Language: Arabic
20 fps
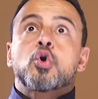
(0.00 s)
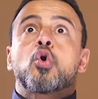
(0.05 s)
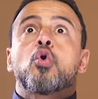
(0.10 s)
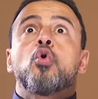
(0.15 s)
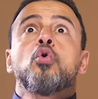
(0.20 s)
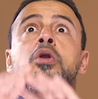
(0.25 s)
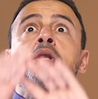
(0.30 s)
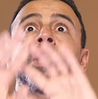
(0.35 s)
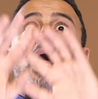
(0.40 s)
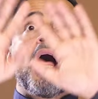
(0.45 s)

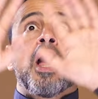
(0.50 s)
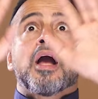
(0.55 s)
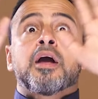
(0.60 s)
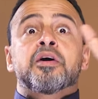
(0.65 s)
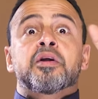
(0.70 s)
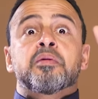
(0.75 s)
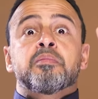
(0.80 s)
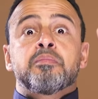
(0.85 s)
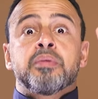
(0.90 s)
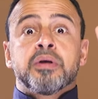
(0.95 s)
كل حاجه
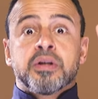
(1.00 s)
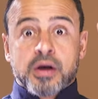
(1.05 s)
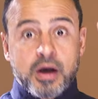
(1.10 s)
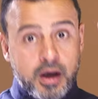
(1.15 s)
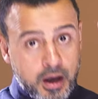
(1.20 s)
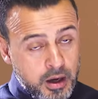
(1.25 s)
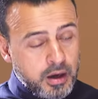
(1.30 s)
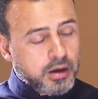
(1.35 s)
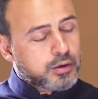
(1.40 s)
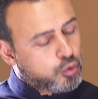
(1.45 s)
ربنا
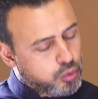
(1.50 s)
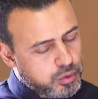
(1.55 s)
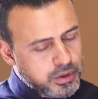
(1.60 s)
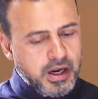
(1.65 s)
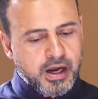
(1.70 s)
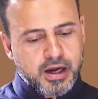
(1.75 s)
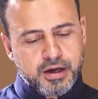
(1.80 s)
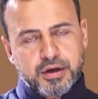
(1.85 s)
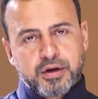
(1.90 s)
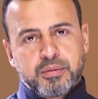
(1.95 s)
اه كل
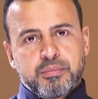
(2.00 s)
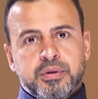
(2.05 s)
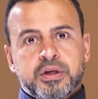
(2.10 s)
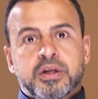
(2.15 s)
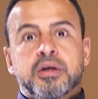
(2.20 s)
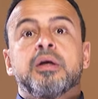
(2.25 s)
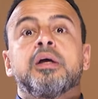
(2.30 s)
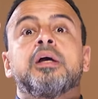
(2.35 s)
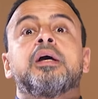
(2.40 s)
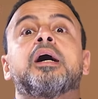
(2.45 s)
حاجه ربنا